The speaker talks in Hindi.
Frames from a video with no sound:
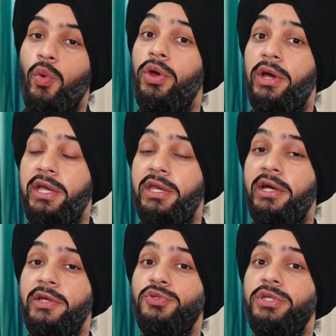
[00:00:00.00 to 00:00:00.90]
और कहीं ना
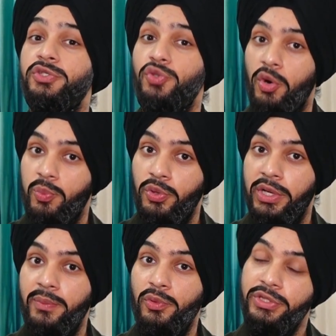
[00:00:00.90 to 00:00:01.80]
कहीं उसका जो आउटपुट
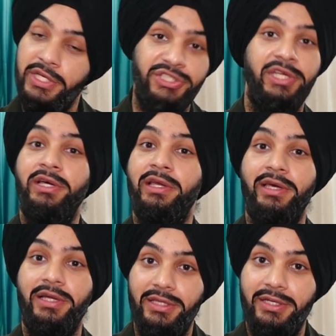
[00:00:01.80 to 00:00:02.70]
है बहुत ही अच्छा निकल
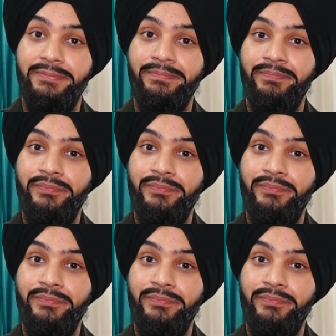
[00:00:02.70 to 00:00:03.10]
के आता है